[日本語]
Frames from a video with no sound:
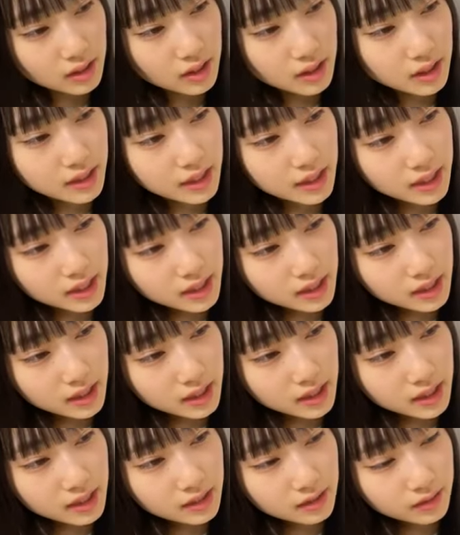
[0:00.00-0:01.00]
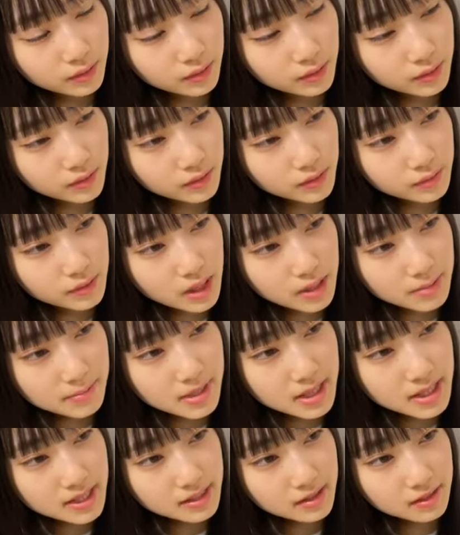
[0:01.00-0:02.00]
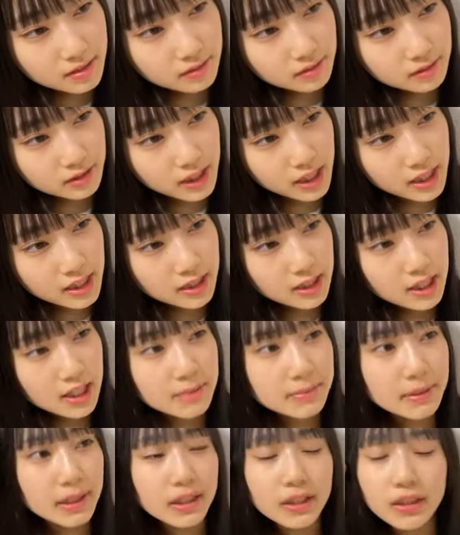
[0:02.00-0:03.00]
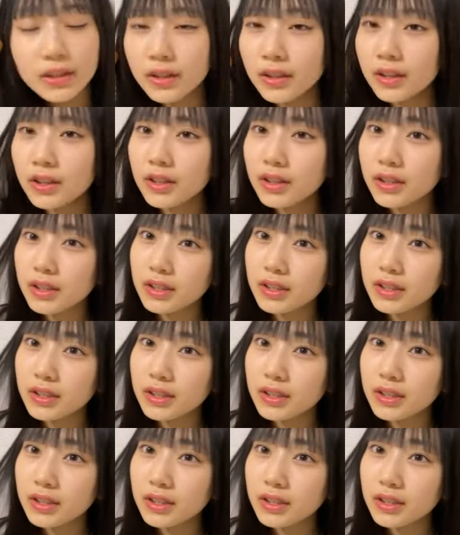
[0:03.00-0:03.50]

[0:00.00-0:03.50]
あれえっ、とアマゾン限定版の